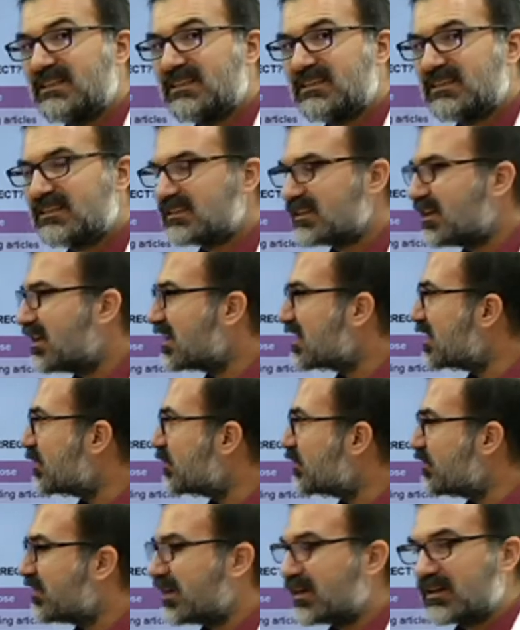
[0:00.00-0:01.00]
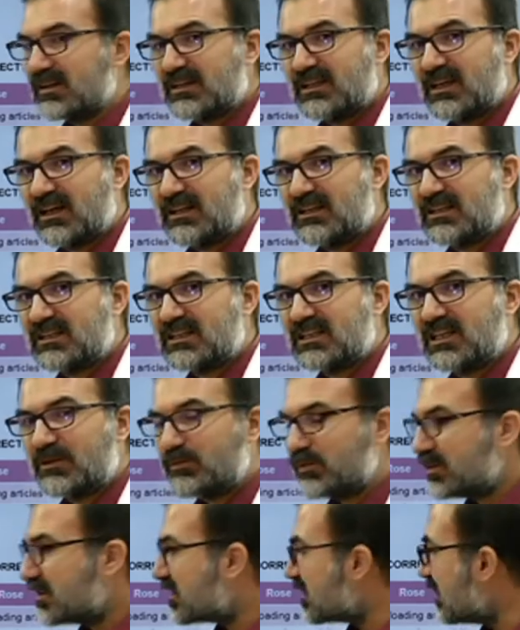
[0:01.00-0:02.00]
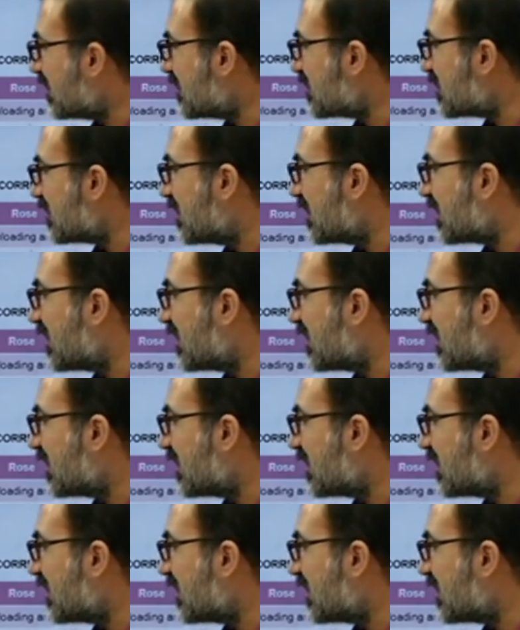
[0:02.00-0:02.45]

dizi takibi var. Yani keep in touch